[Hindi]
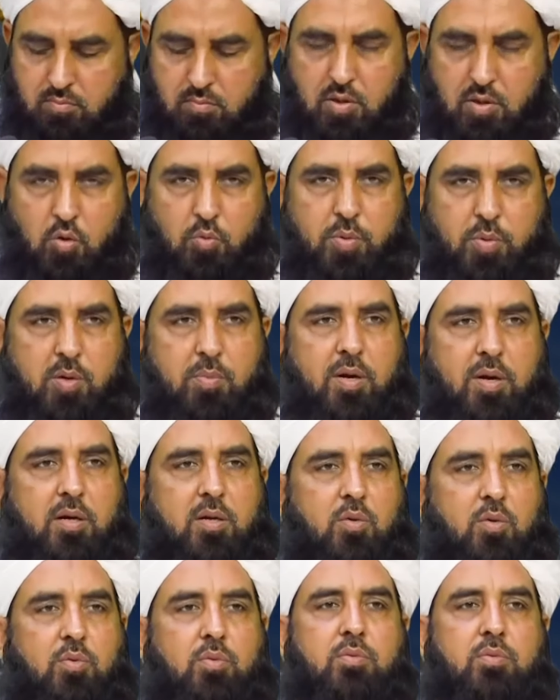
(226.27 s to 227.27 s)
मैं ऊपर
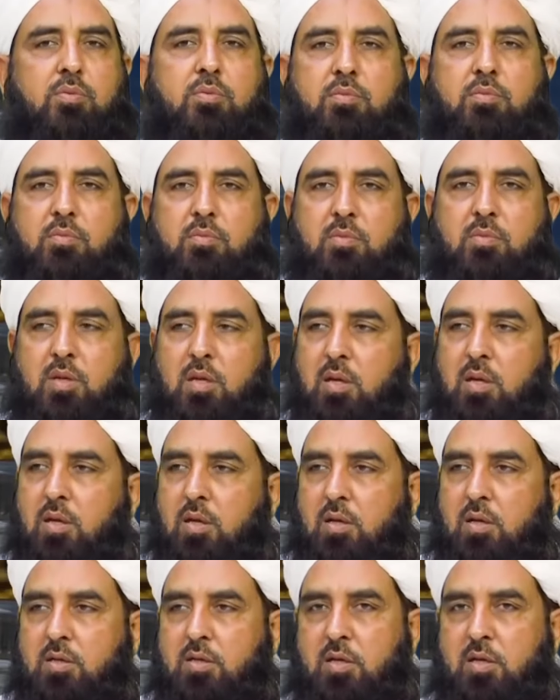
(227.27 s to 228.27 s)
बैठा हूँ
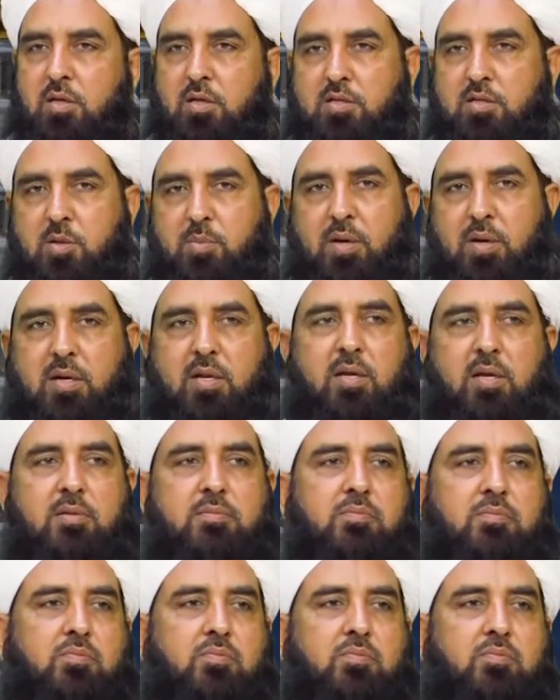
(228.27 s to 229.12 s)
ये नीचे बैठे